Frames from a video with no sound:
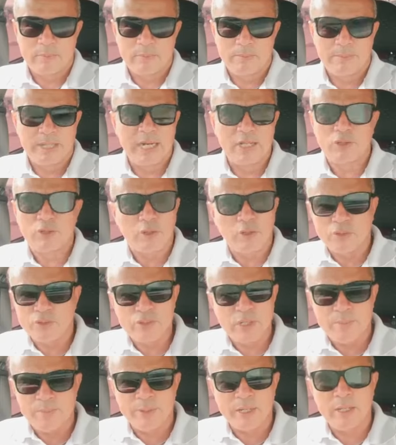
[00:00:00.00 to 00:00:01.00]
Para todos
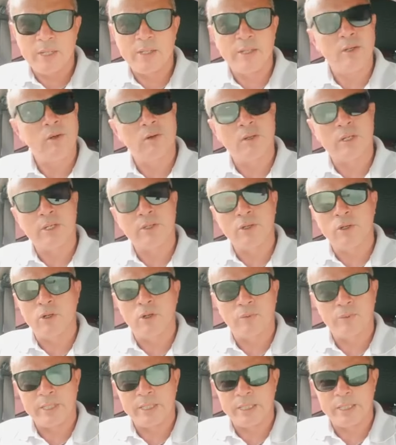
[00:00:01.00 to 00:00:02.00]
siempre les digo que Dios
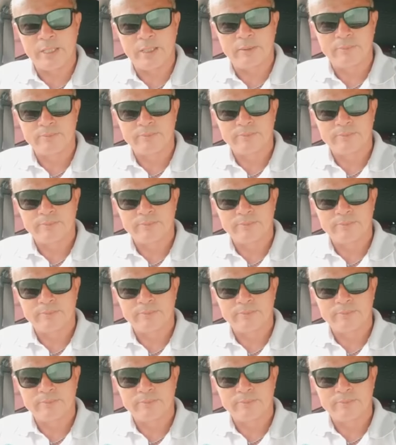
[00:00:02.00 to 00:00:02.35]
los bendiga,